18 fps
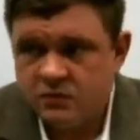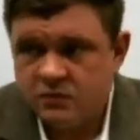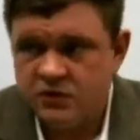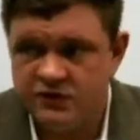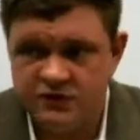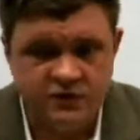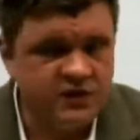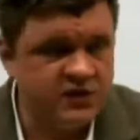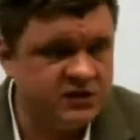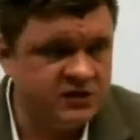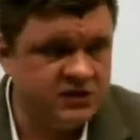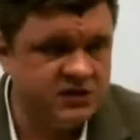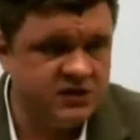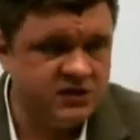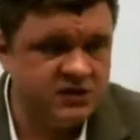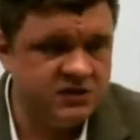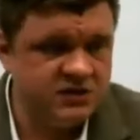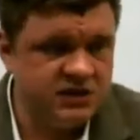То есть у нас
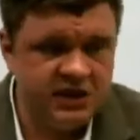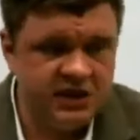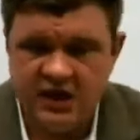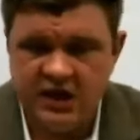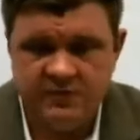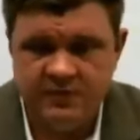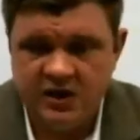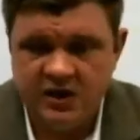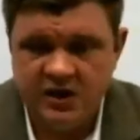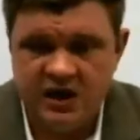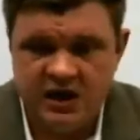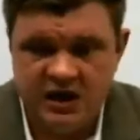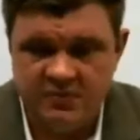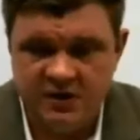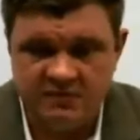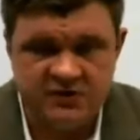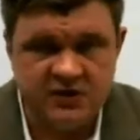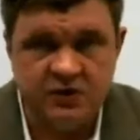э, с тренерами,
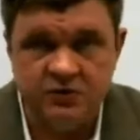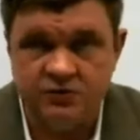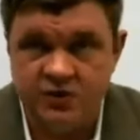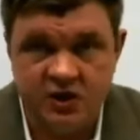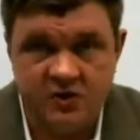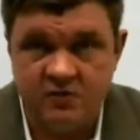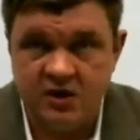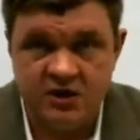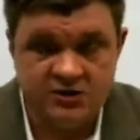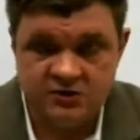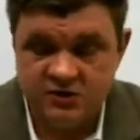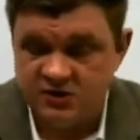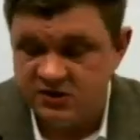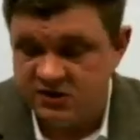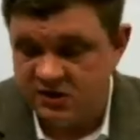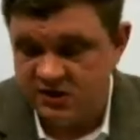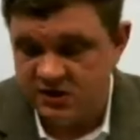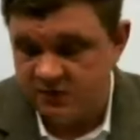коллегами абсолютно нормальная
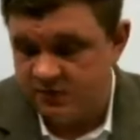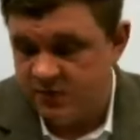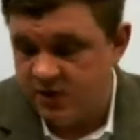ситуация, когда